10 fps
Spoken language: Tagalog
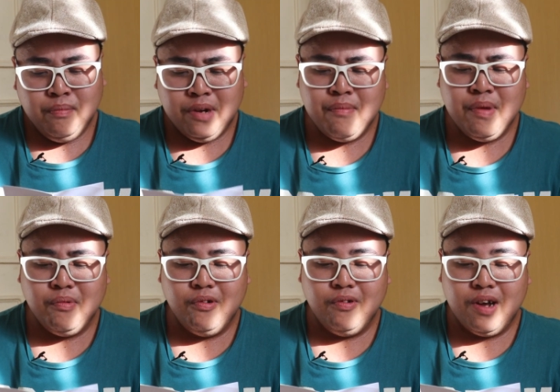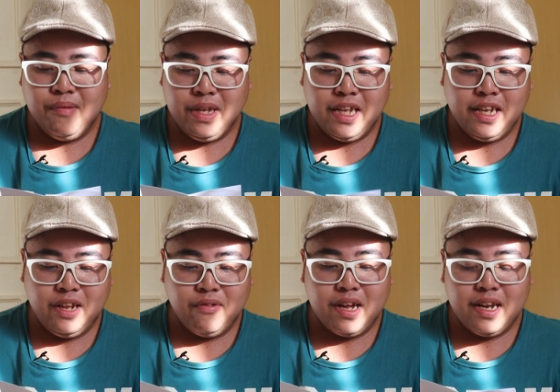Marami po kaming
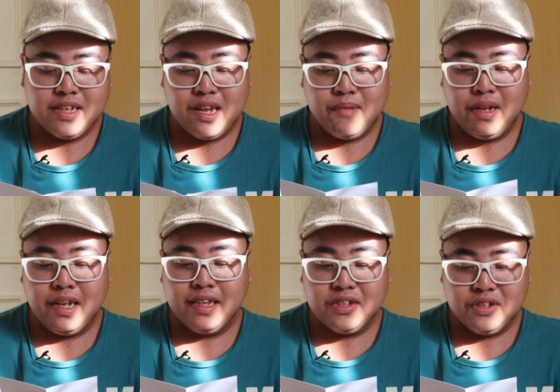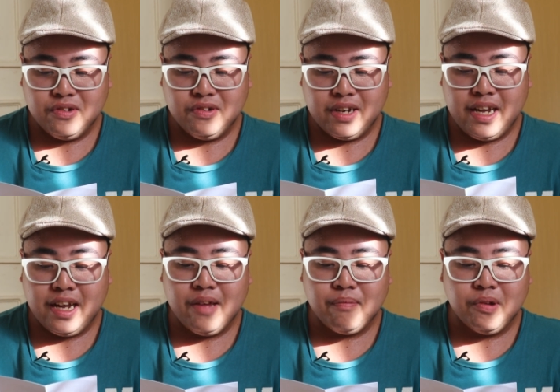naniniwala sa abilities nyo, kaya
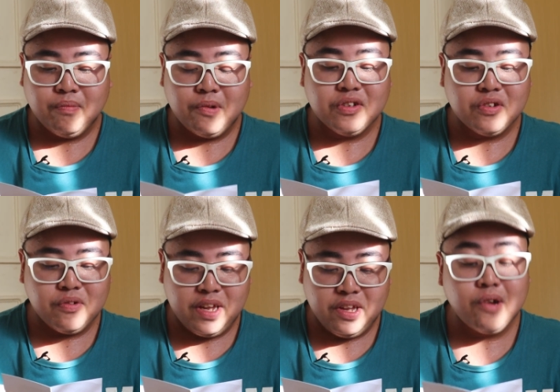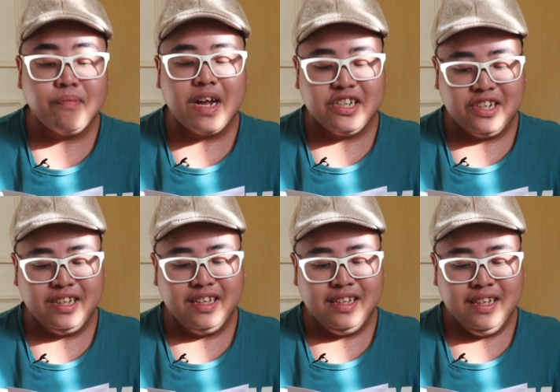keep on pursuing your
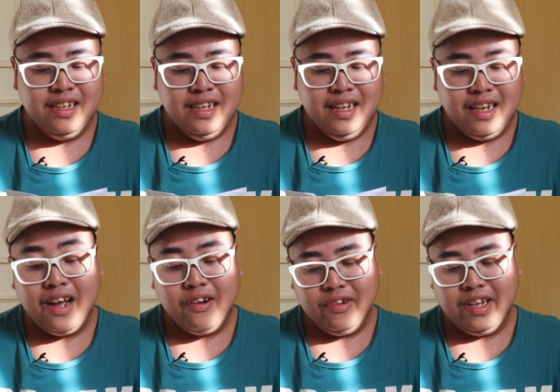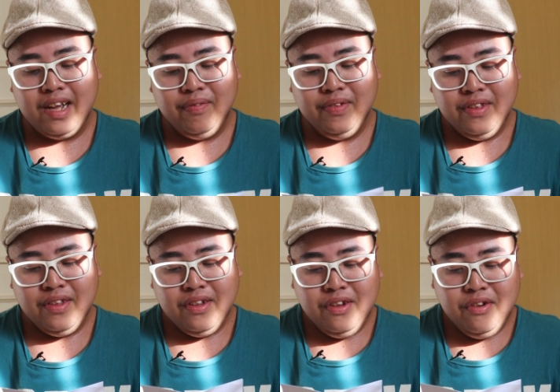passion lang kuya.
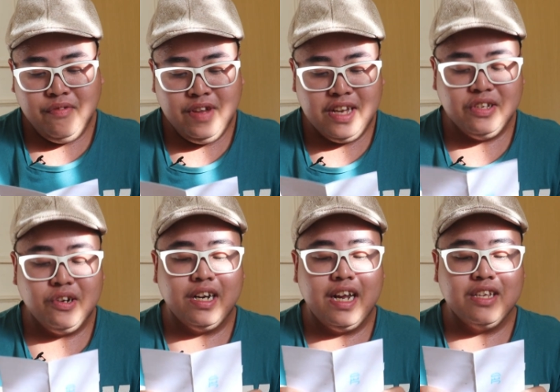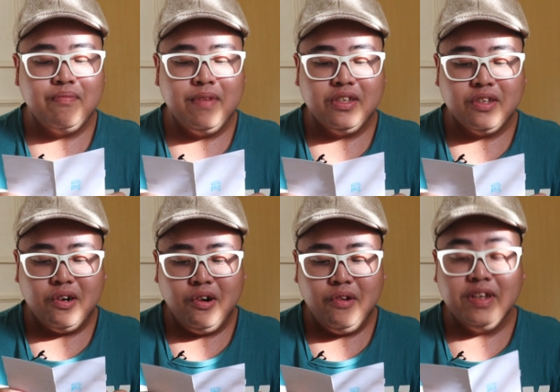We as your classmates
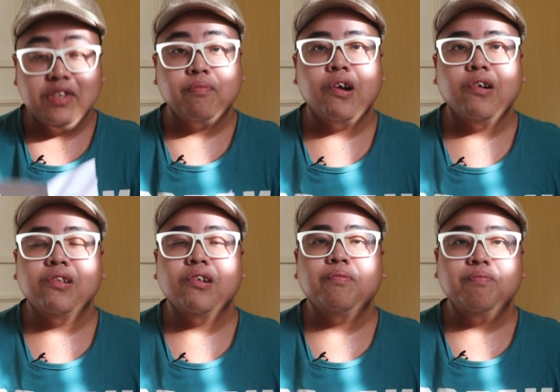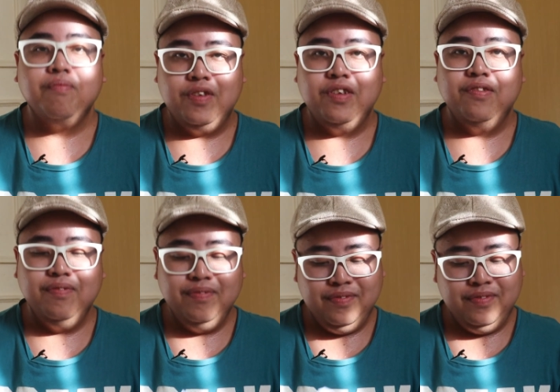are always proud of you.
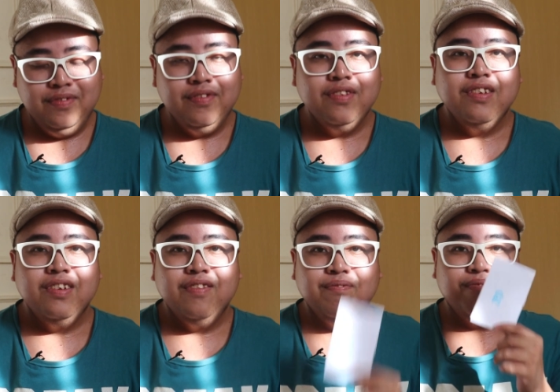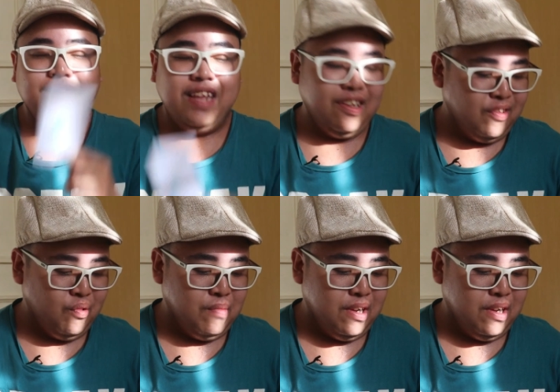Thank you so